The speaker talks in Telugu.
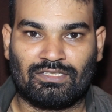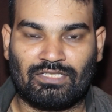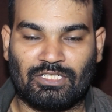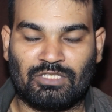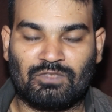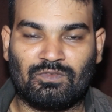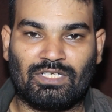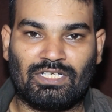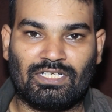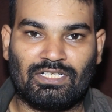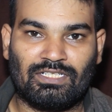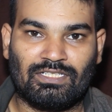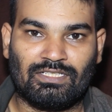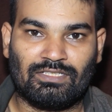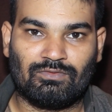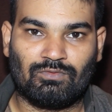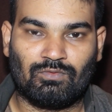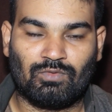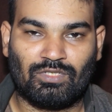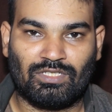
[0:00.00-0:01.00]
తక్కువ అంటే
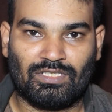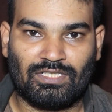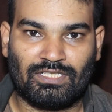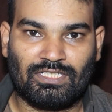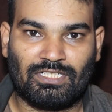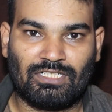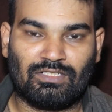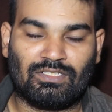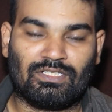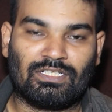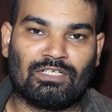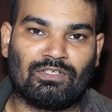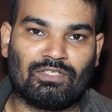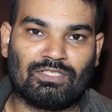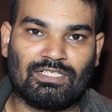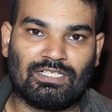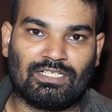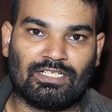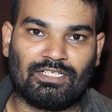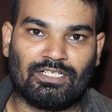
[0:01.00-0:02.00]
ఒక దగ్గర రెండు
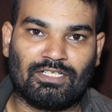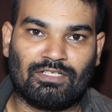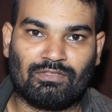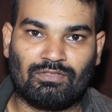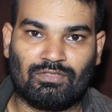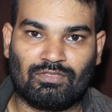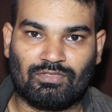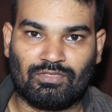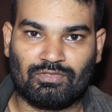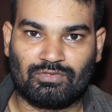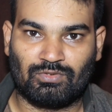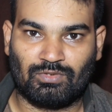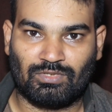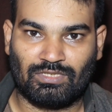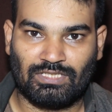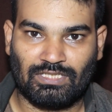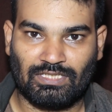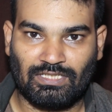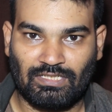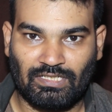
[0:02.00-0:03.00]
వందలకి టెంట్ దొరకవచ్చు ఒక
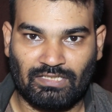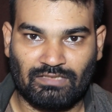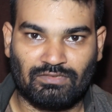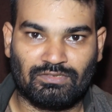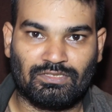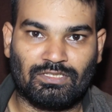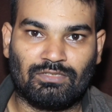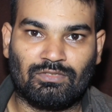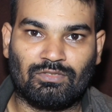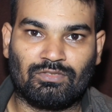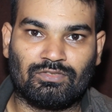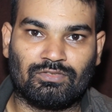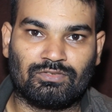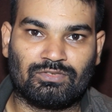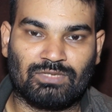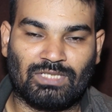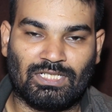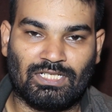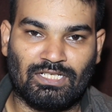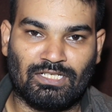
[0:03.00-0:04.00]
దగ్గర ఐదు వందలు
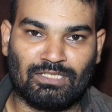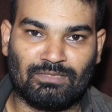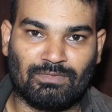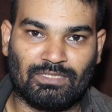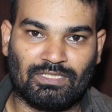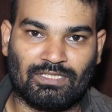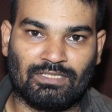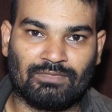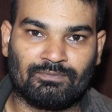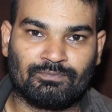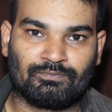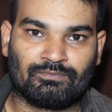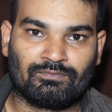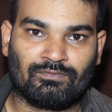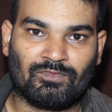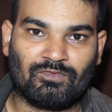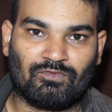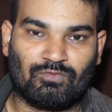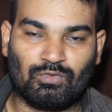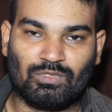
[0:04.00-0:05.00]
దొరకవచ్చు అలా అనమాట
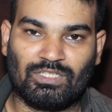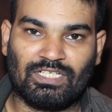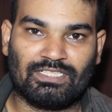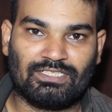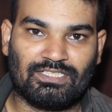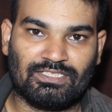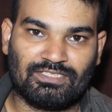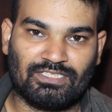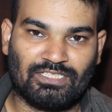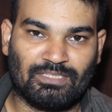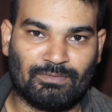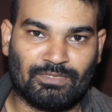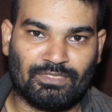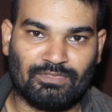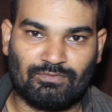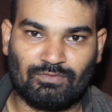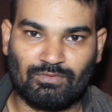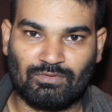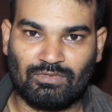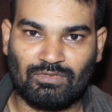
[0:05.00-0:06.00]
ఫుడ్ అయితే సేమ్
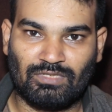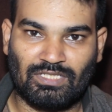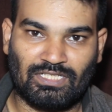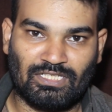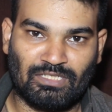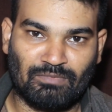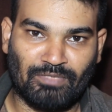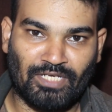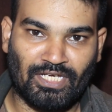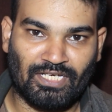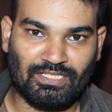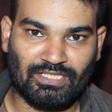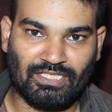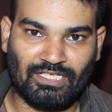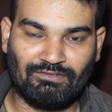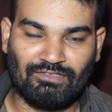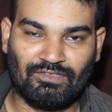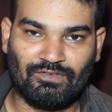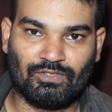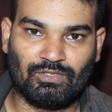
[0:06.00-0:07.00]
అండి ఫుడ్ అక్కడ మ్యాగీ
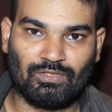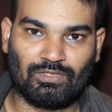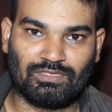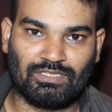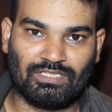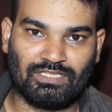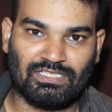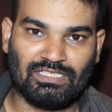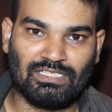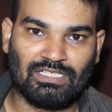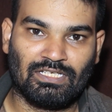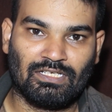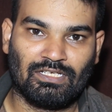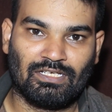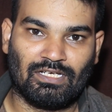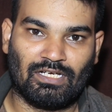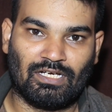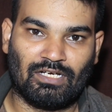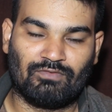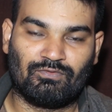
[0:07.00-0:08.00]
అవి ఇవి దొరుకుతాయి
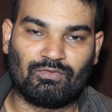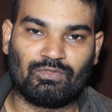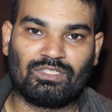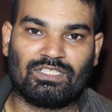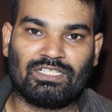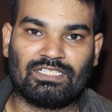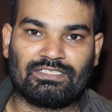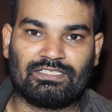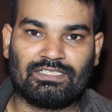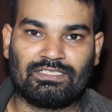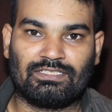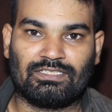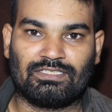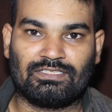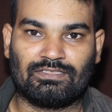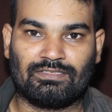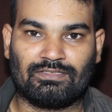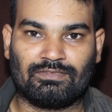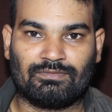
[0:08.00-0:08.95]
ఆ ఫుడ్ కాస్ట్ అయితే